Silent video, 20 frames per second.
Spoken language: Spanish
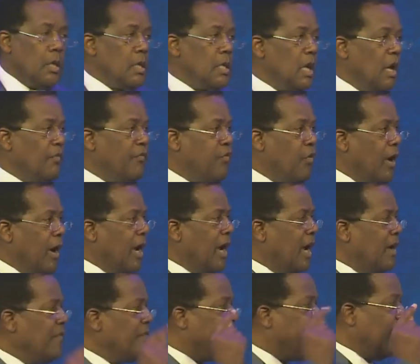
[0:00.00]
Y él
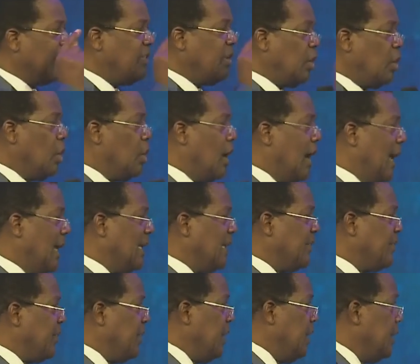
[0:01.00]
fue enfático al
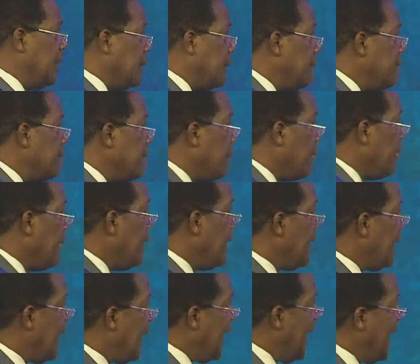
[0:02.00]
decir,
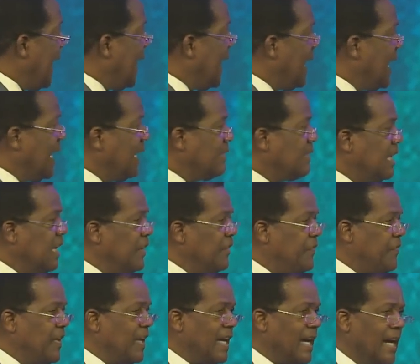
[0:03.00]

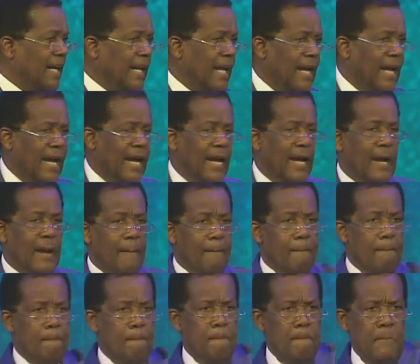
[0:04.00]
edificaré
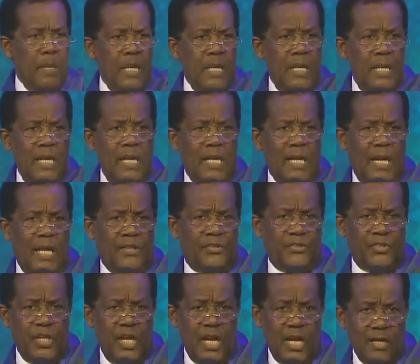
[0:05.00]
mi
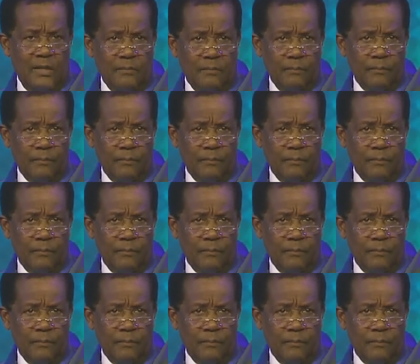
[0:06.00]
iglesia.